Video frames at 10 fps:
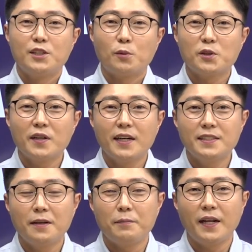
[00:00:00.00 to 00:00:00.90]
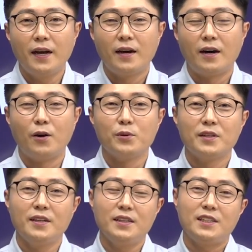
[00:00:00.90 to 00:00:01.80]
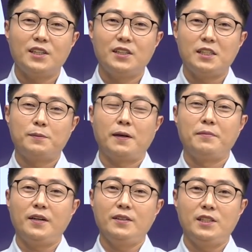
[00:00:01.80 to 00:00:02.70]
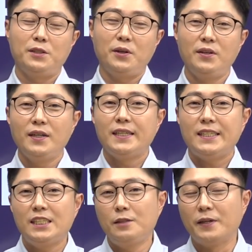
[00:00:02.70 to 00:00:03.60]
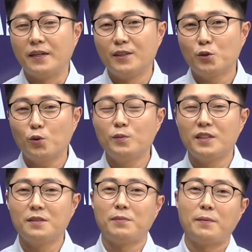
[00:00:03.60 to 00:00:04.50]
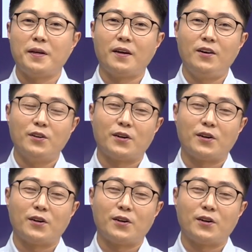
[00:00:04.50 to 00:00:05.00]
정보책 링날쌤입니다 어, 오늘은 2023년 7월 20일 조금 늦은 밤이에요.